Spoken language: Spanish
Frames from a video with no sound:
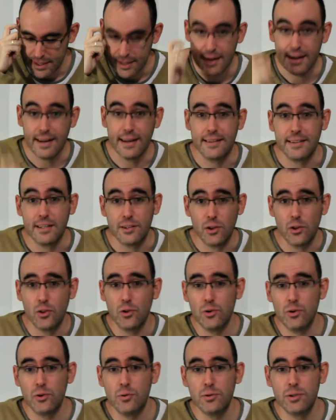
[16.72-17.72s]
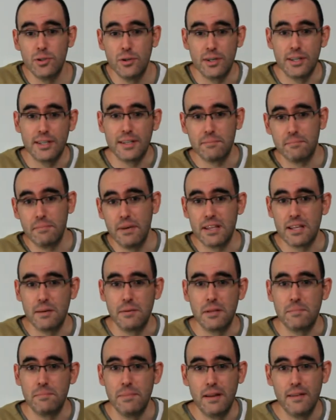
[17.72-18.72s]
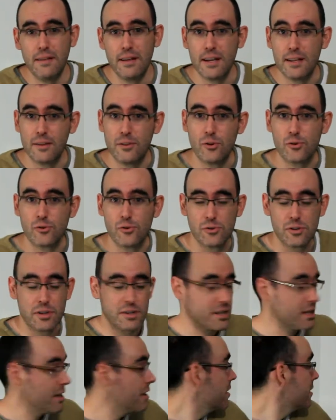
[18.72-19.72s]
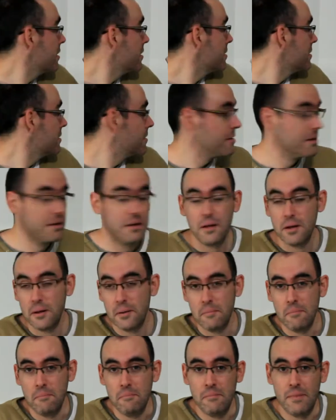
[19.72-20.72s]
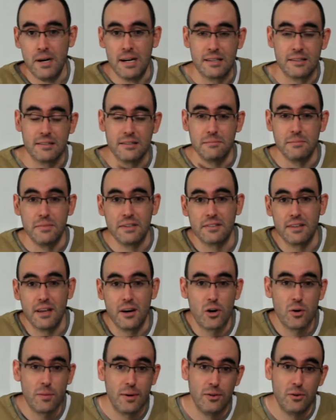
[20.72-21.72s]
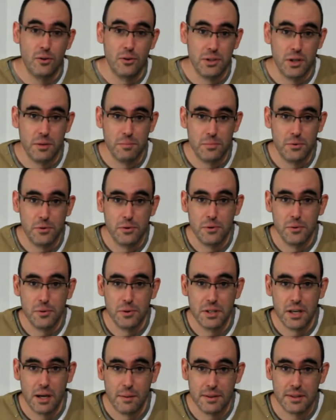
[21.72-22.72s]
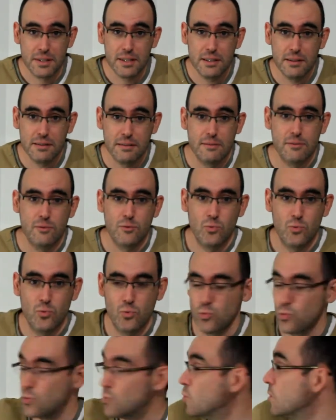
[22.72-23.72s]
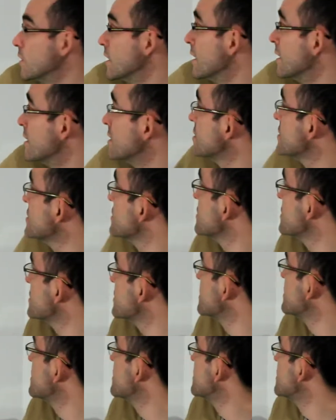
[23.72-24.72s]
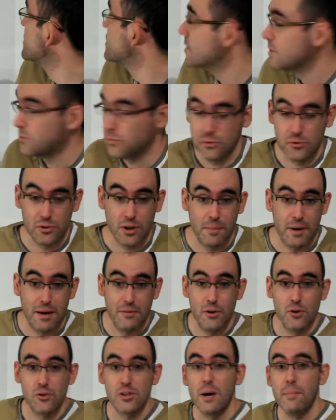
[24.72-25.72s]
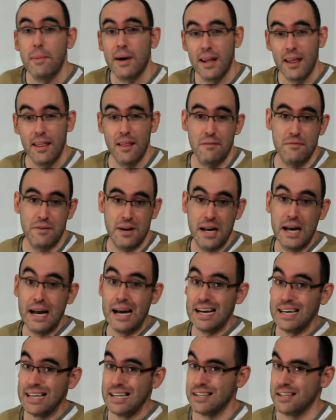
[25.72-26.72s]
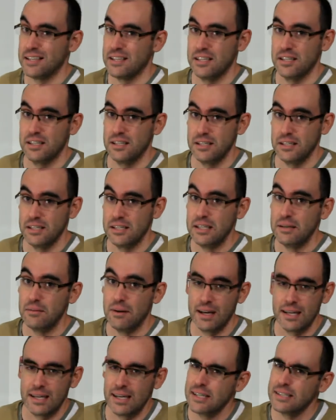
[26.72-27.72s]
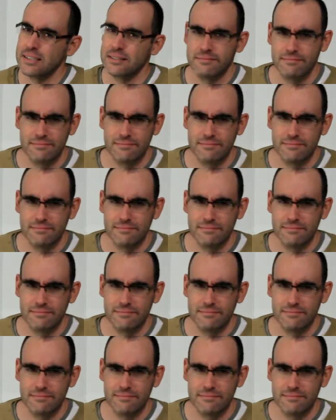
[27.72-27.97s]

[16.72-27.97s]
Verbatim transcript: Eh, ante todo, bueno, aquí veis a mi espalda las dos cosas que más me están robando el tiempo últimamente. Una es nuestra maravillosa pared de franjas grises y, y blancas.